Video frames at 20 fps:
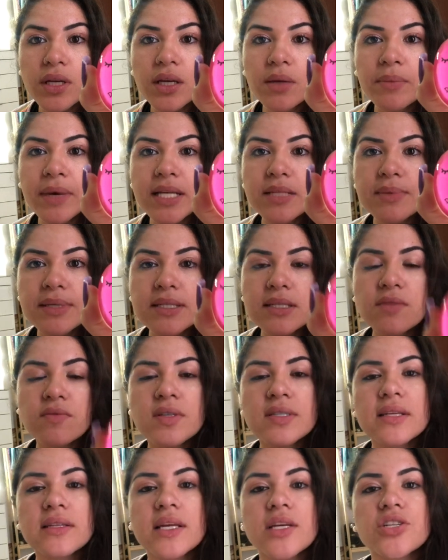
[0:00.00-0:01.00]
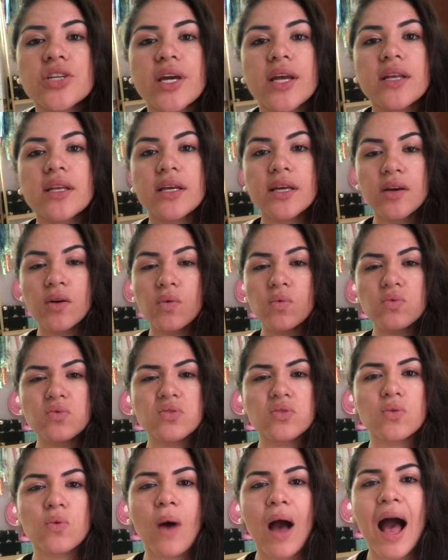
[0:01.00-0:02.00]
e mesmo assim você deixa ele
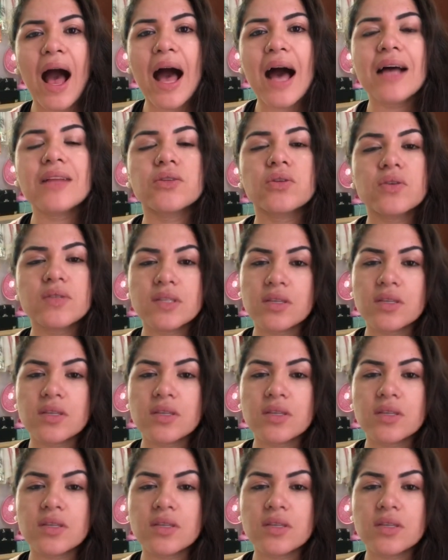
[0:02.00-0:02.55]
uns 4